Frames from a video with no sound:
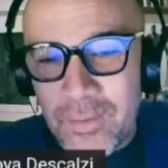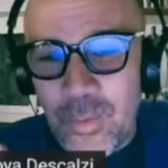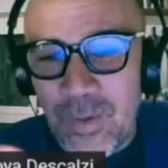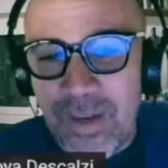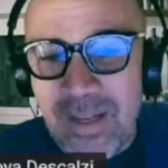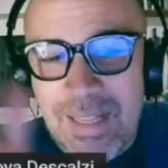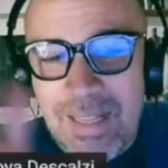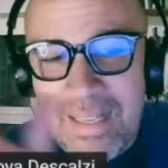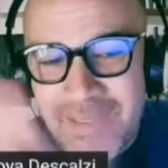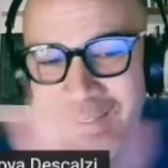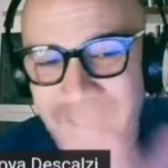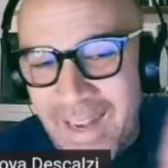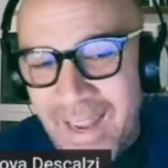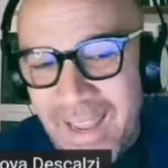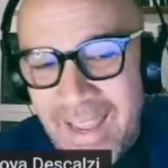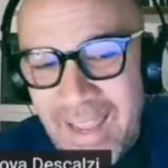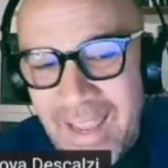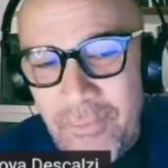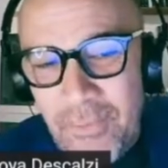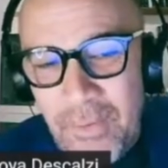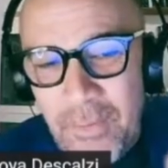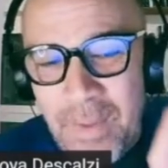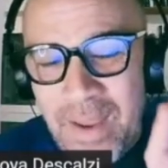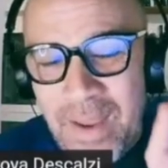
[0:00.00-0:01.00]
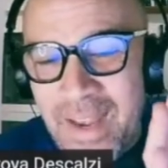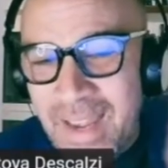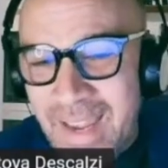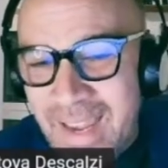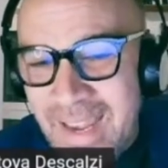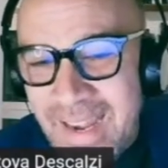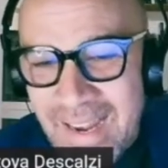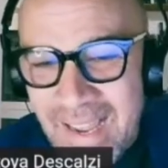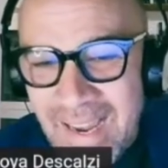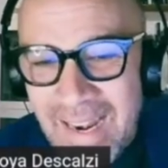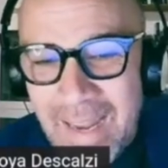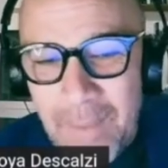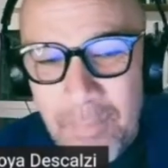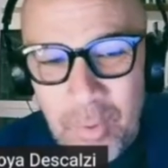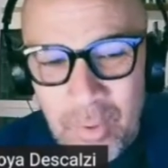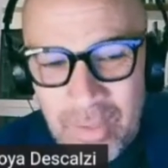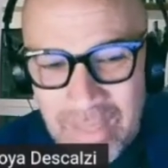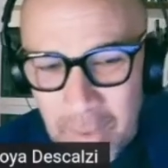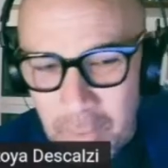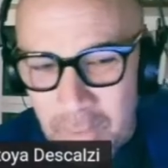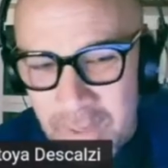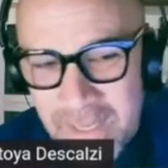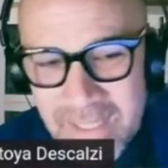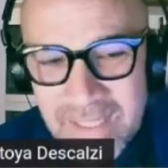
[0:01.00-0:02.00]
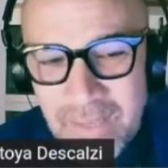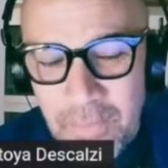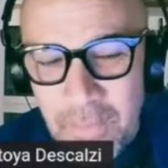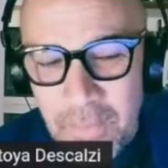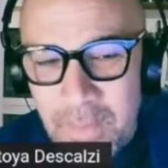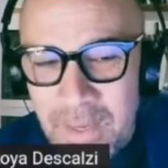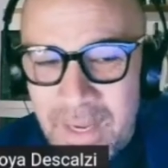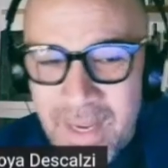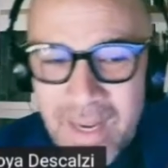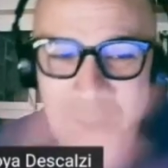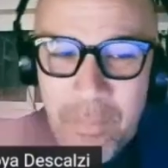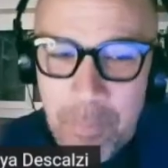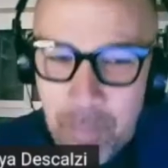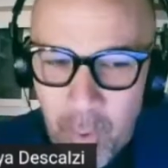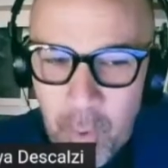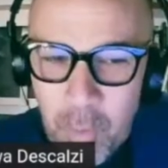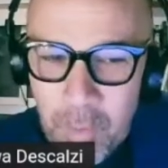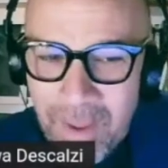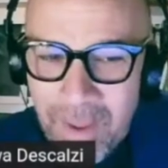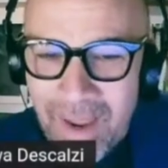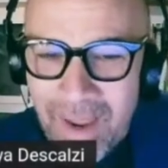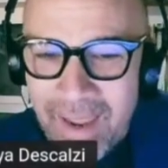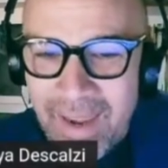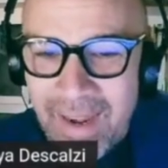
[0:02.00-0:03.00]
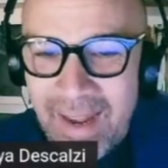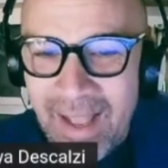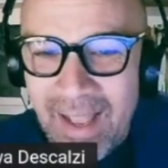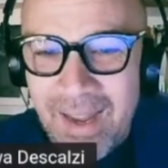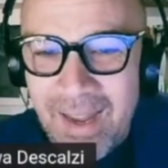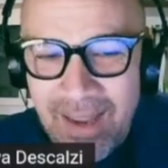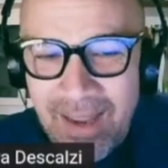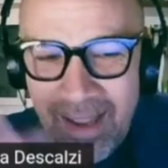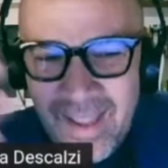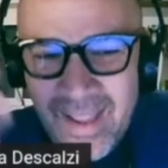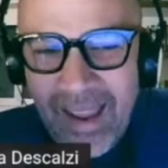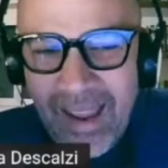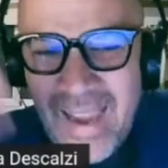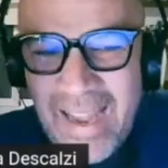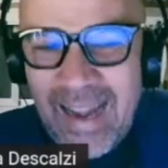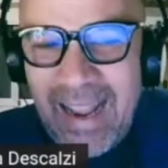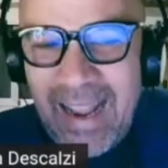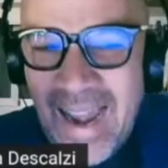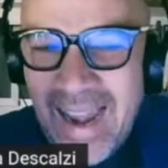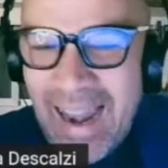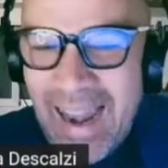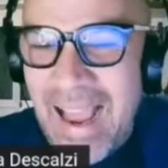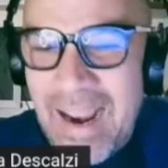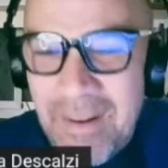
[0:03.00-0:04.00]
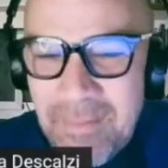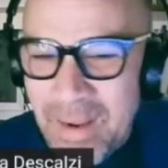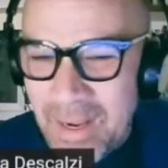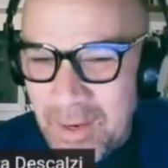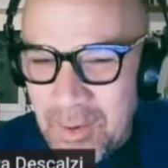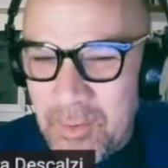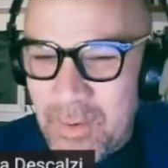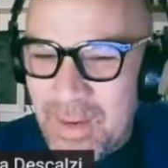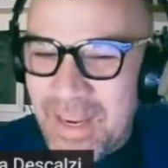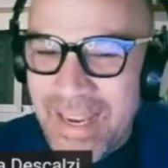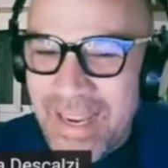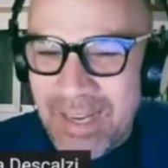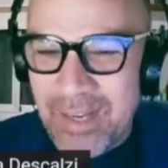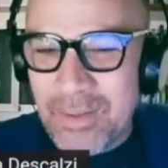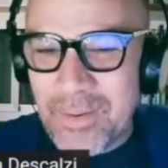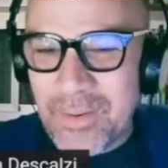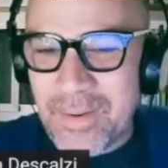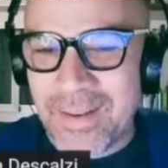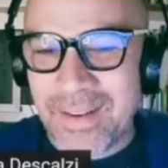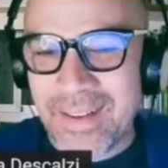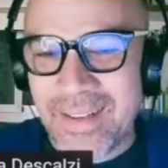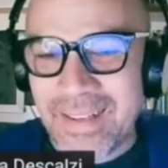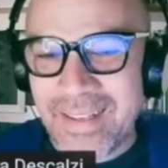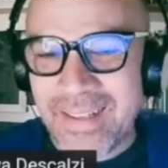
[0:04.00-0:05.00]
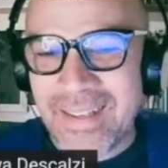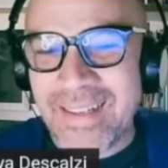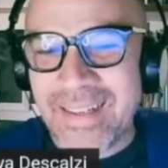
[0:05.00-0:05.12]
tú eras la estrella femenina, la protagonista femenina, y Paul Vega era el, galán masculino. El galán.